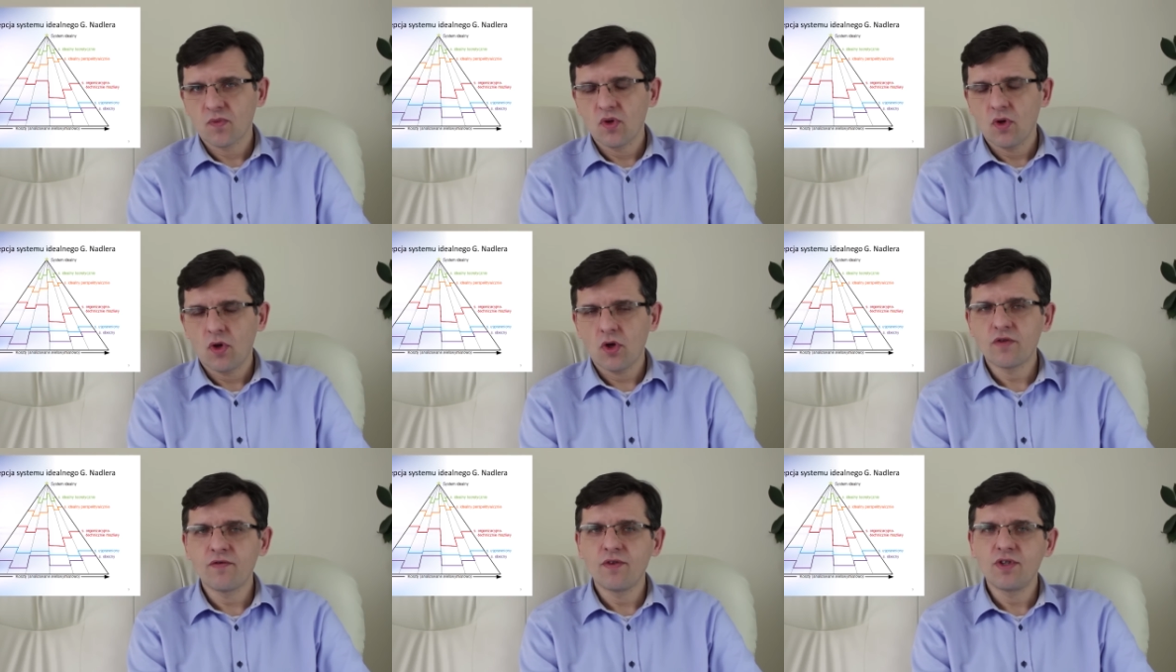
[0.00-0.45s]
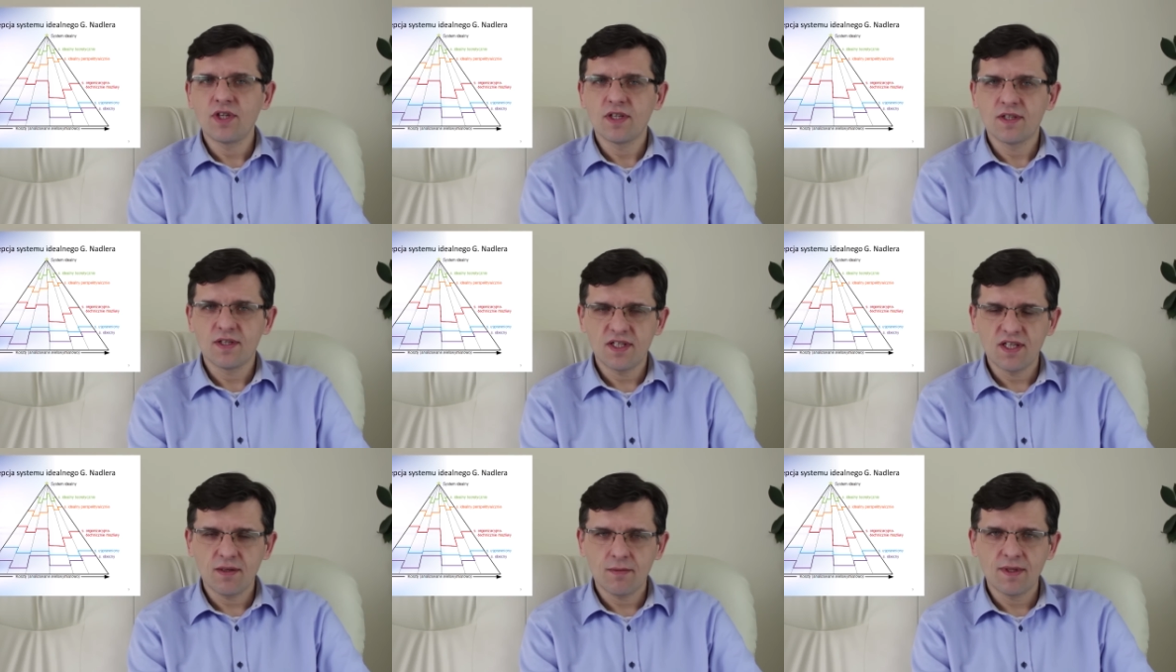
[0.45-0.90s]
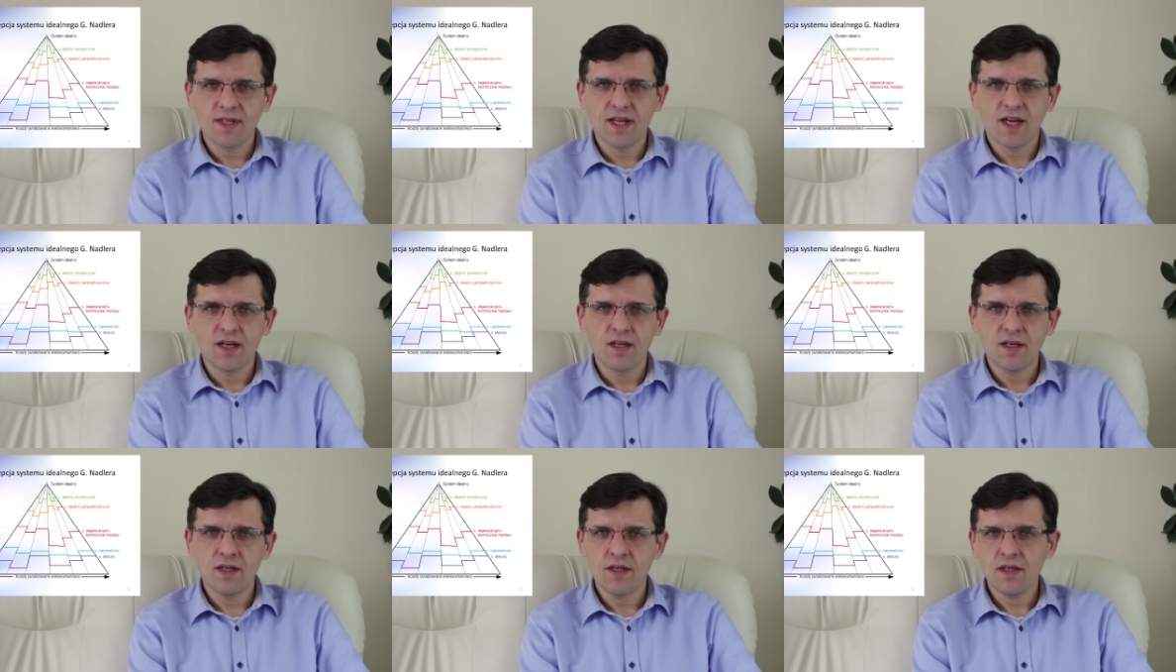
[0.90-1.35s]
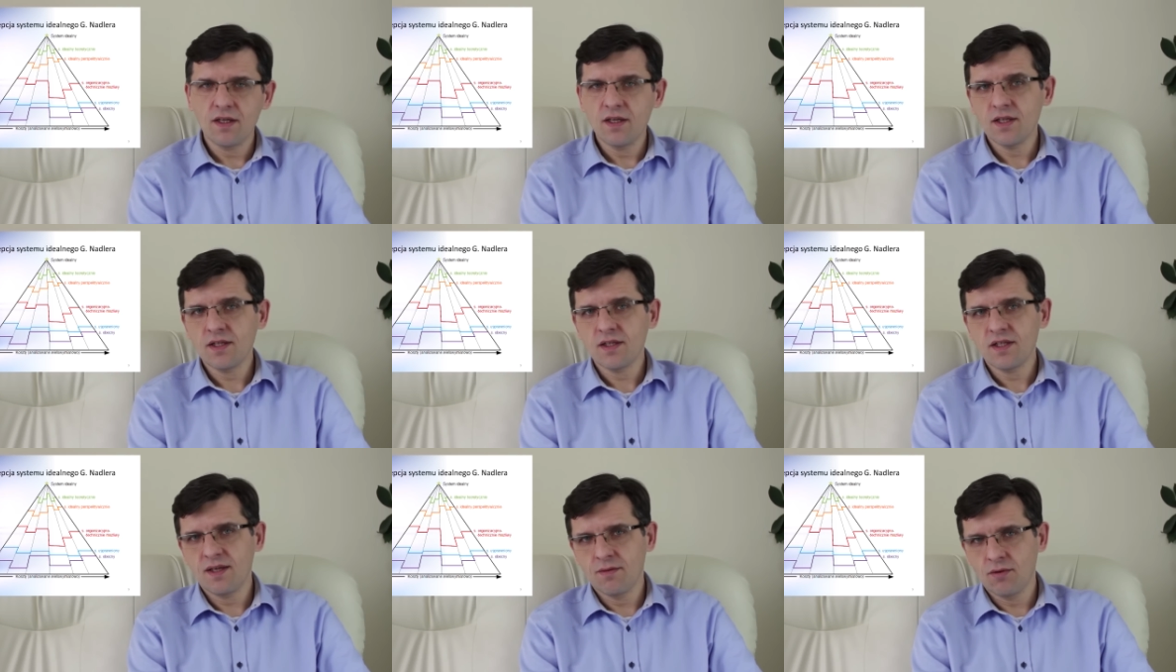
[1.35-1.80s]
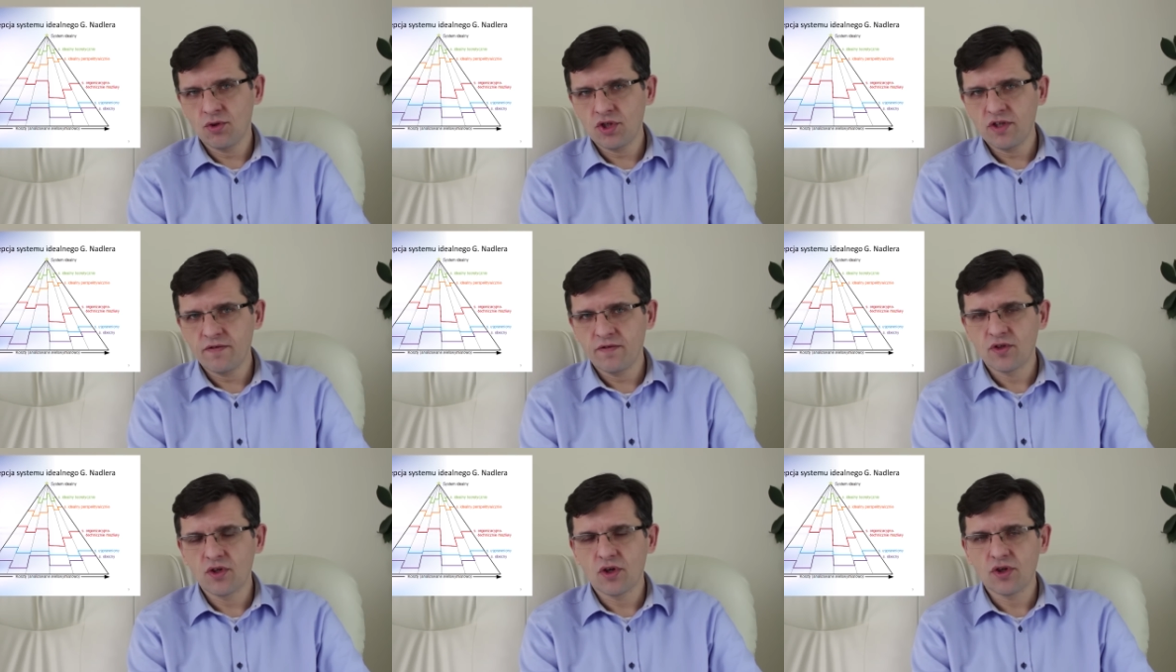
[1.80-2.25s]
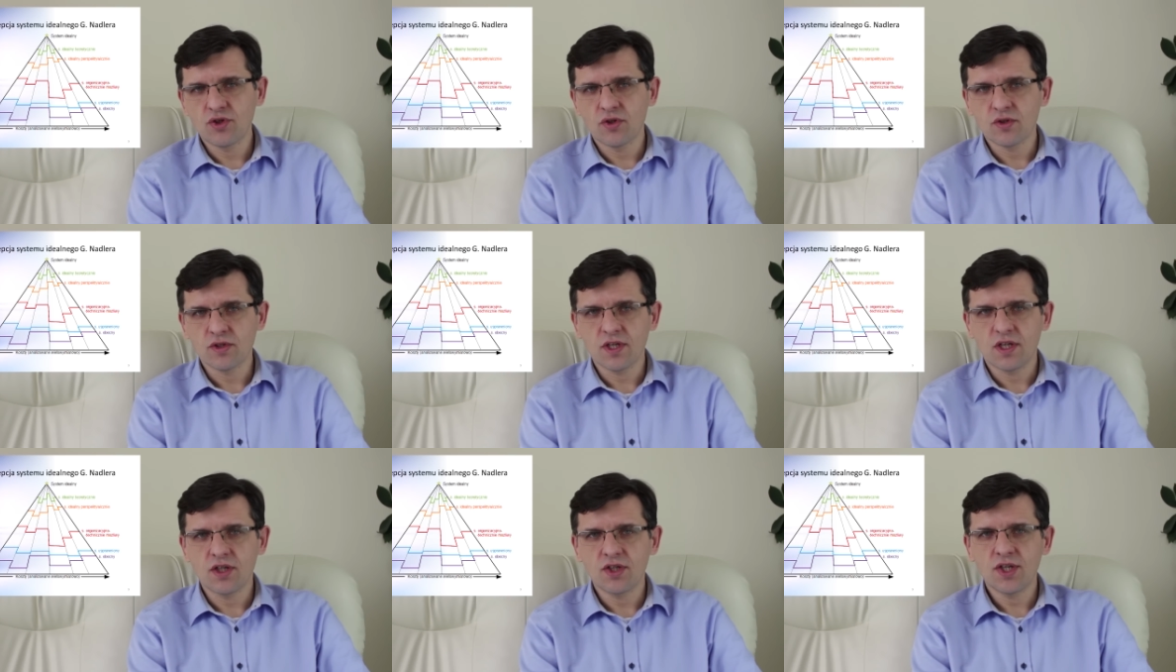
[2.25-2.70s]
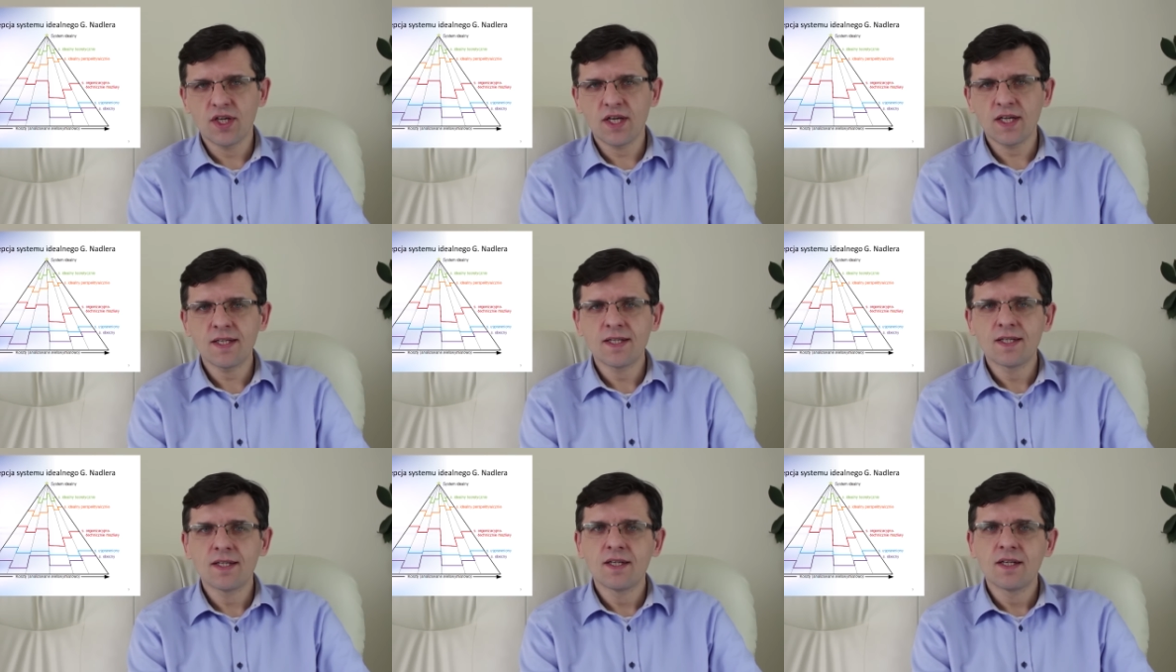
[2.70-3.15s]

Oczywiście system idealny jest niemożliwy do osiągnięcia,